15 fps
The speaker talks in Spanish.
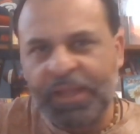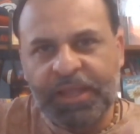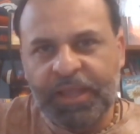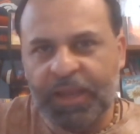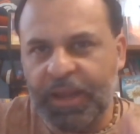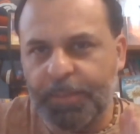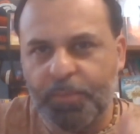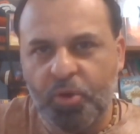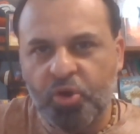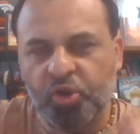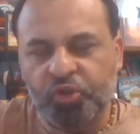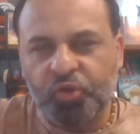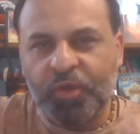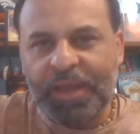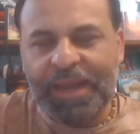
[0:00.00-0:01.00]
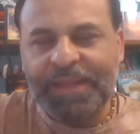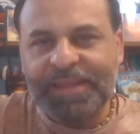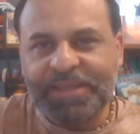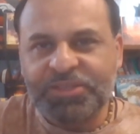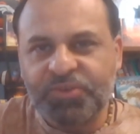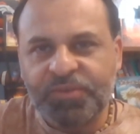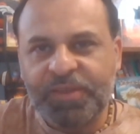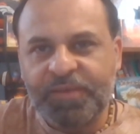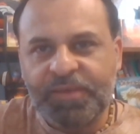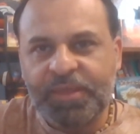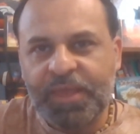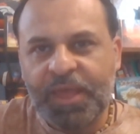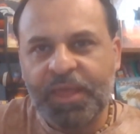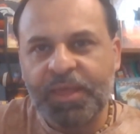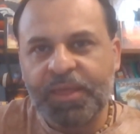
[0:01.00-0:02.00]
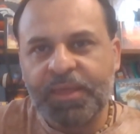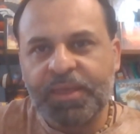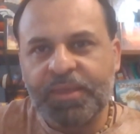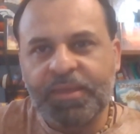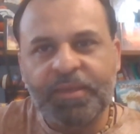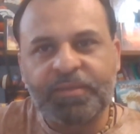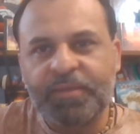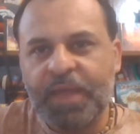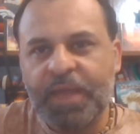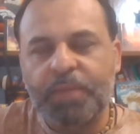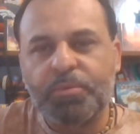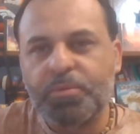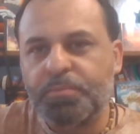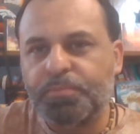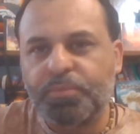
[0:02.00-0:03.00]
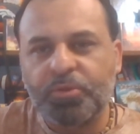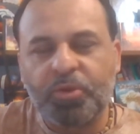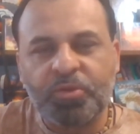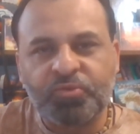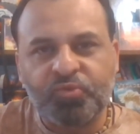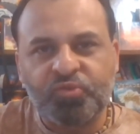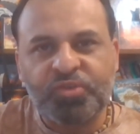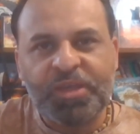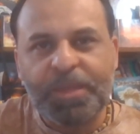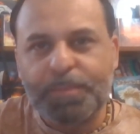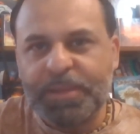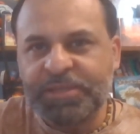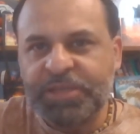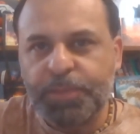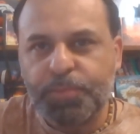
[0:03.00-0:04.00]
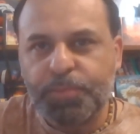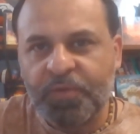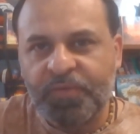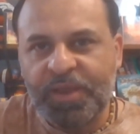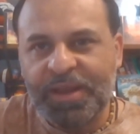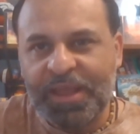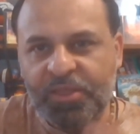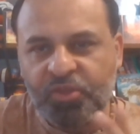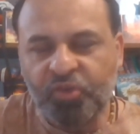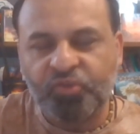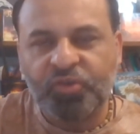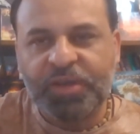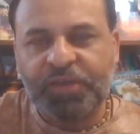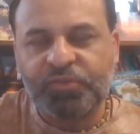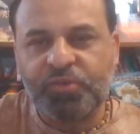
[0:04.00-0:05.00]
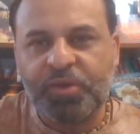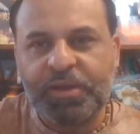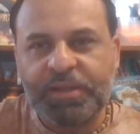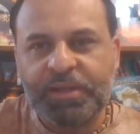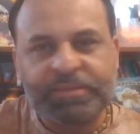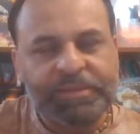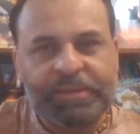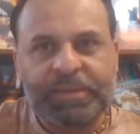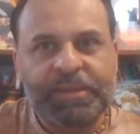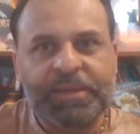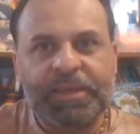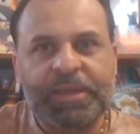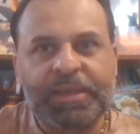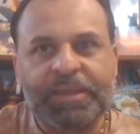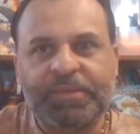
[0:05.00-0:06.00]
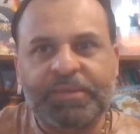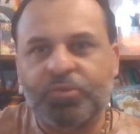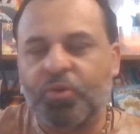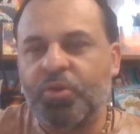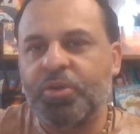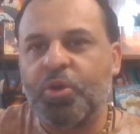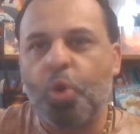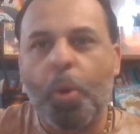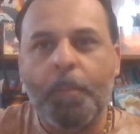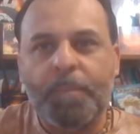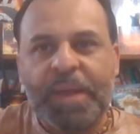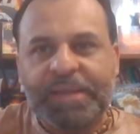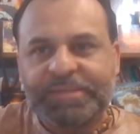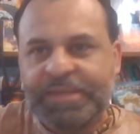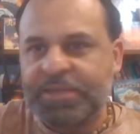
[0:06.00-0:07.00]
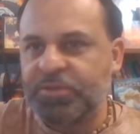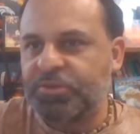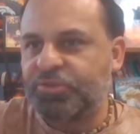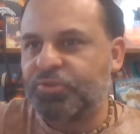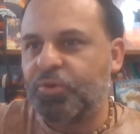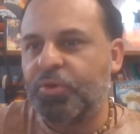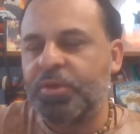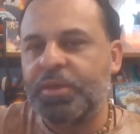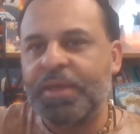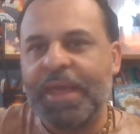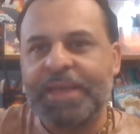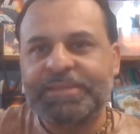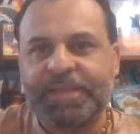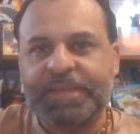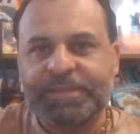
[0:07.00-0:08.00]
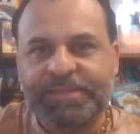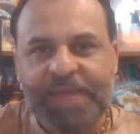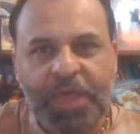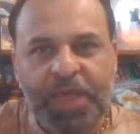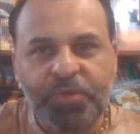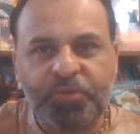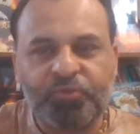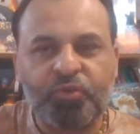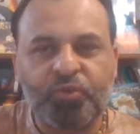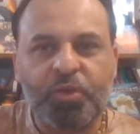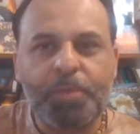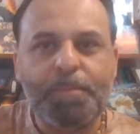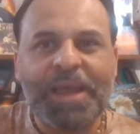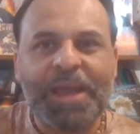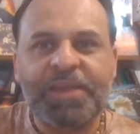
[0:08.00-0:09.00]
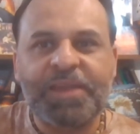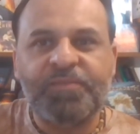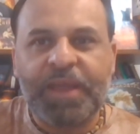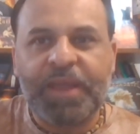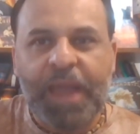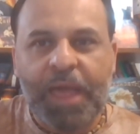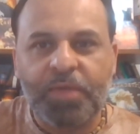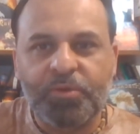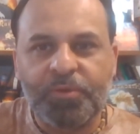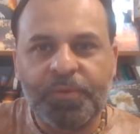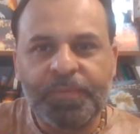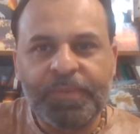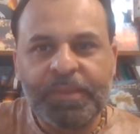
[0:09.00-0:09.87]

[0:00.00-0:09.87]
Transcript: le pongo toda la atención de vida y este álbum pues lo escuché de principio a fin en dos ocasiones y estoy complacido, estoy extasiado, estoy magnificado